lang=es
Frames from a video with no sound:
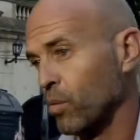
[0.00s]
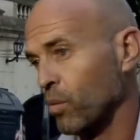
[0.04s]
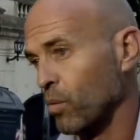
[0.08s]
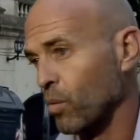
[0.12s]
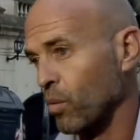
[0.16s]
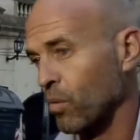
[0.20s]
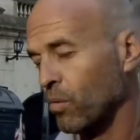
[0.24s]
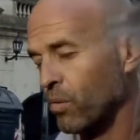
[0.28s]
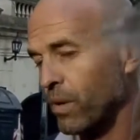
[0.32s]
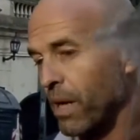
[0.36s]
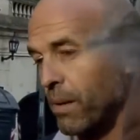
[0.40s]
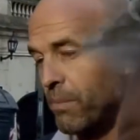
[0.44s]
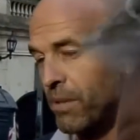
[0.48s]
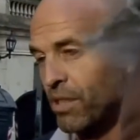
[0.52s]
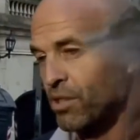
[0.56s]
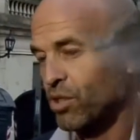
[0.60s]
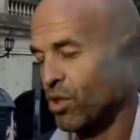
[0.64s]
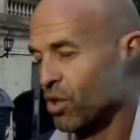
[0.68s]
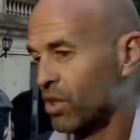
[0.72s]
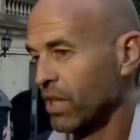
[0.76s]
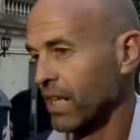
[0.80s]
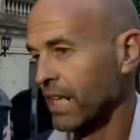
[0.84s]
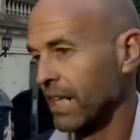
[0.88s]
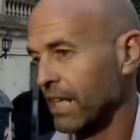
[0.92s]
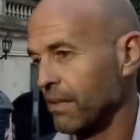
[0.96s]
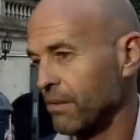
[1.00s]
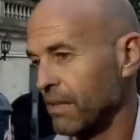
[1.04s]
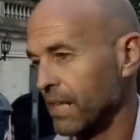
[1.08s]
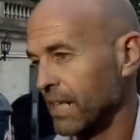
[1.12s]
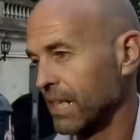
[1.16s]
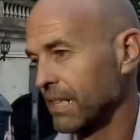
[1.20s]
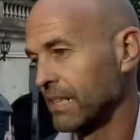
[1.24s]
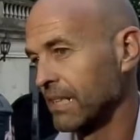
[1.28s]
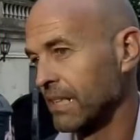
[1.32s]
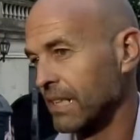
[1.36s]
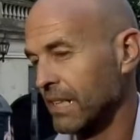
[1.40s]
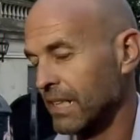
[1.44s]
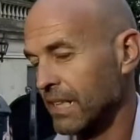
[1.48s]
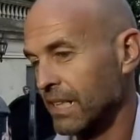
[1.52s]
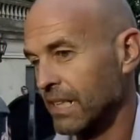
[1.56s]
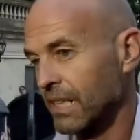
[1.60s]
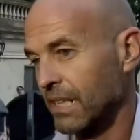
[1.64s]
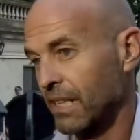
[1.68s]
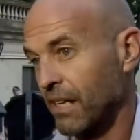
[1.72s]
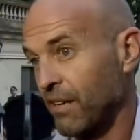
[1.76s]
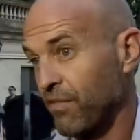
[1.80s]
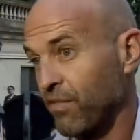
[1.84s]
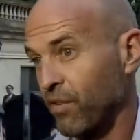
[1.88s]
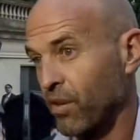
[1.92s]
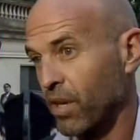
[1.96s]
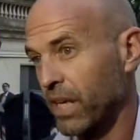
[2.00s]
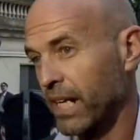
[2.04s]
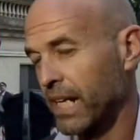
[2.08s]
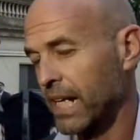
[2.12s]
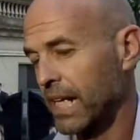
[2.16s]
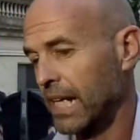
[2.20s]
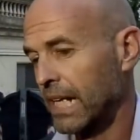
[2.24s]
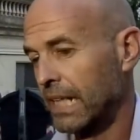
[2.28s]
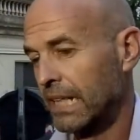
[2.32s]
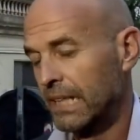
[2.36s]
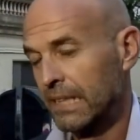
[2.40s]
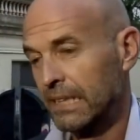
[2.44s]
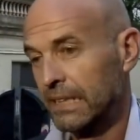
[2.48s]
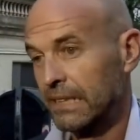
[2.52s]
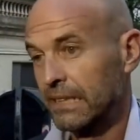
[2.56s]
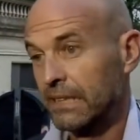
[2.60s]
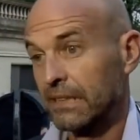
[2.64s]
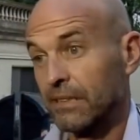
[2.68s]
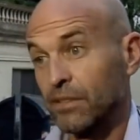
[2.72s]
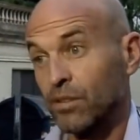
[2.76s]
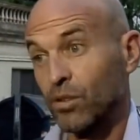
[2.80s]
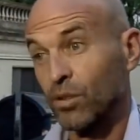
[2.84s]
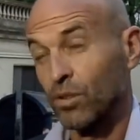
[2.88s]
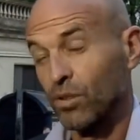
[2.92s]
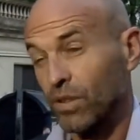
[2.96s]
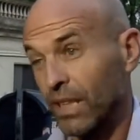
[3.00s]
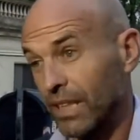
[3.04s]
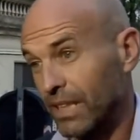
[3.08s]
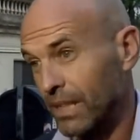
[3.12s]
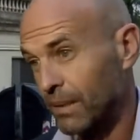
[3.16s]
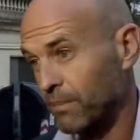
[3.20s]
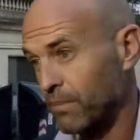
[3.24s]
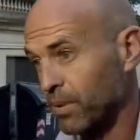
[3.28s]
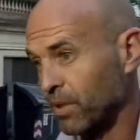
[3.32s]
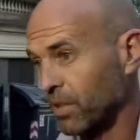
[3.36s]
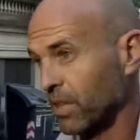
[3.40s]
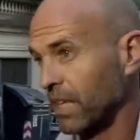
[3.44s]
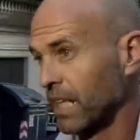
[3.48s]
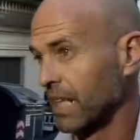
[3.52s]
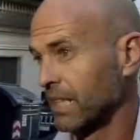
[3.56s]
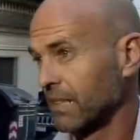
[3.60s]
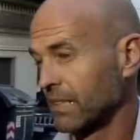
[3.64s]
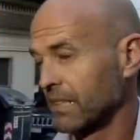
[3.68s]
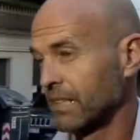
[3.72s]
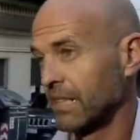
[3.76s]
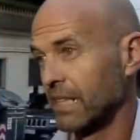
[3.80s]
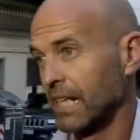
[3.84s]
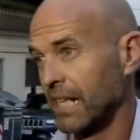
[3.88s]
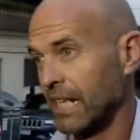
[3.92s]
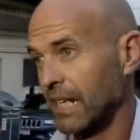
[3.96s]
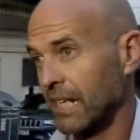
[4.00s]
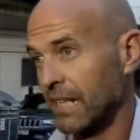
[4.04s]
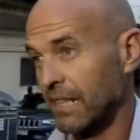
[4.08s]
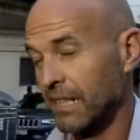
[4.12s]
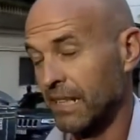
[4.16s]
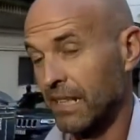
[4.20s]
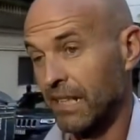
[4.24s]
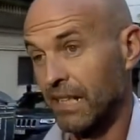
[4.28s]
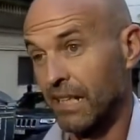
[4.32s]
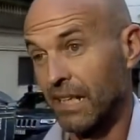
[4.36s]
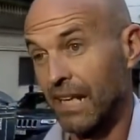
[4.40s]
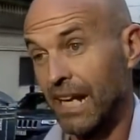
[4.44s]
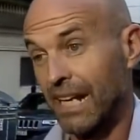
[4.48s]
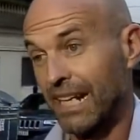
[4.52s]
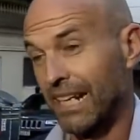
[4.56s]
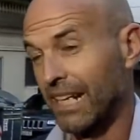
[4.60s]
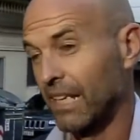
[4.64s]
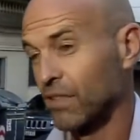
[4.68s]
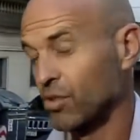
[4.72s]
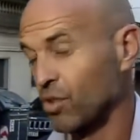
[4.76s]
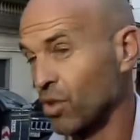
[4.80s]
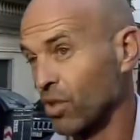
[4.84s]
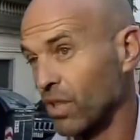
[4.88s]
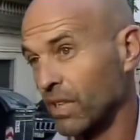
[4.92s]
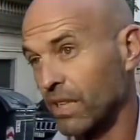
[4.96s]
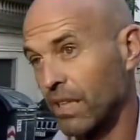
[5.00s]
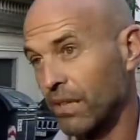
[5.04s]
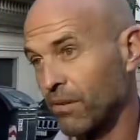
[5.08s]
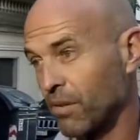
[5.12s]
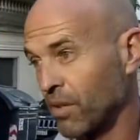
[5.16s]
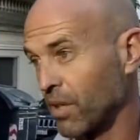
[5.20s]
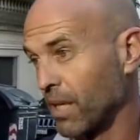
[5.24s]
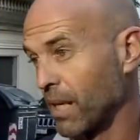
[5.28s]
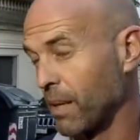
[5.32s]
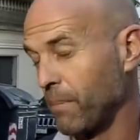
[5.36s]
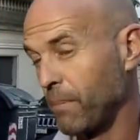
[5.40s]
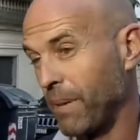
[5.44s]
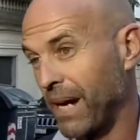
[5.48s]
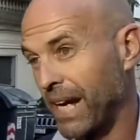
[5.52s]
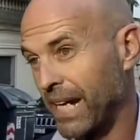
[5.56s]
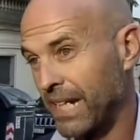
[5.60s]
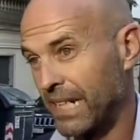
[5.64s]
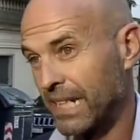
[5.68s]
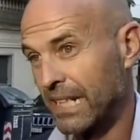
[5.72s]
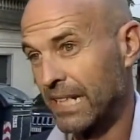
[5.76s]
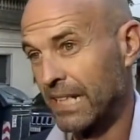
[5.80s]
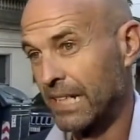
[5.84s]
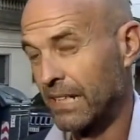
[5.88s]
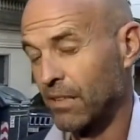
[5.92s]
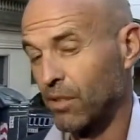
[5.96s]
una persona que viene así de afuera con tanta importancia, en la relación que tenemos con España, lo